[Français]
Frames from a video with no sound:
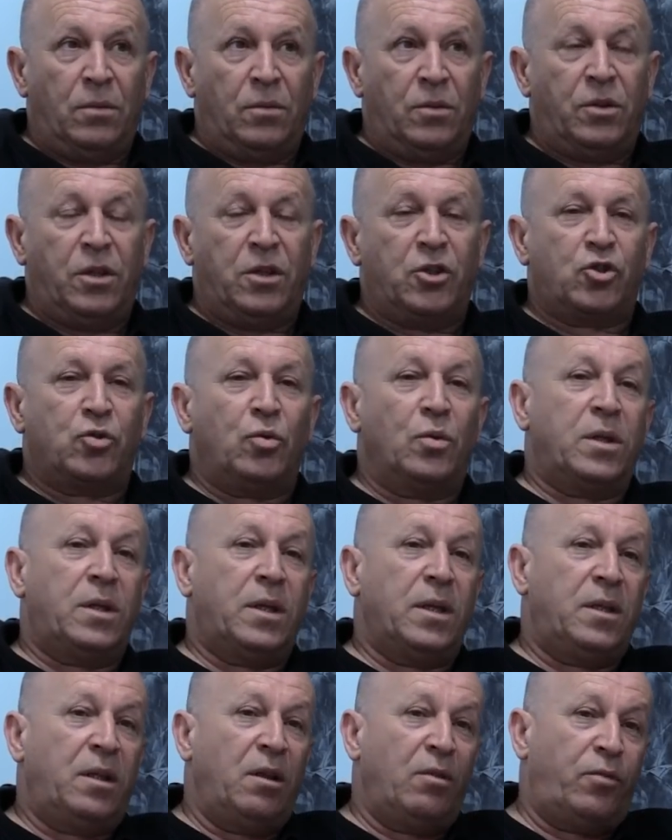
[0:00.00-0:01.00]
des gens
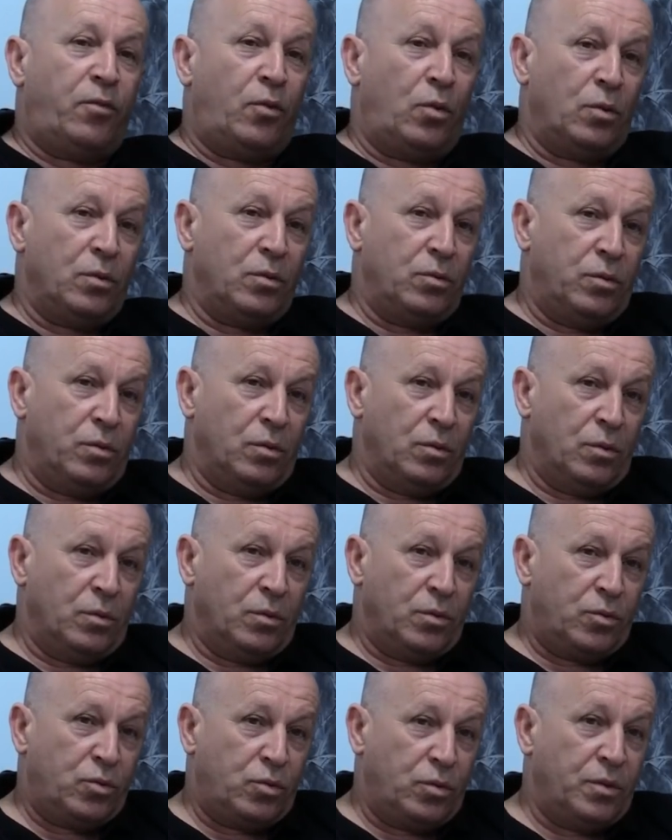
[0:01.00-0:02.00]
qui défendent
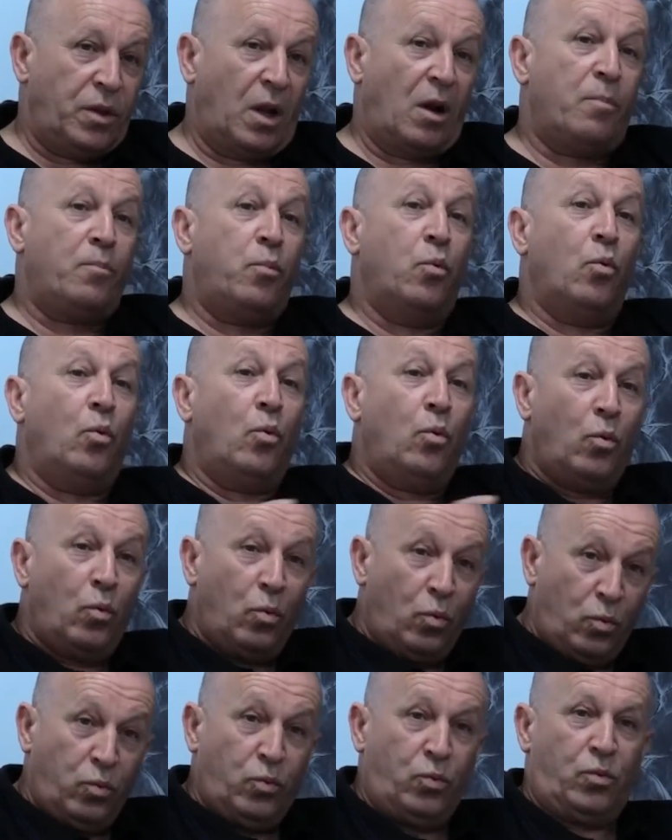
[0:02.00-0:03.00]
euh, ce drapeau
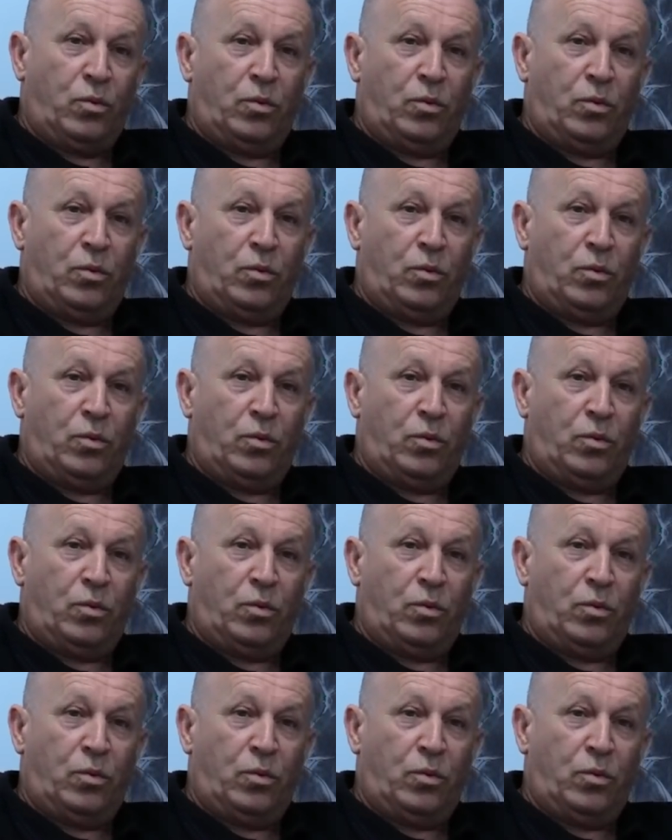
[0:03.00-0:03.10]
ou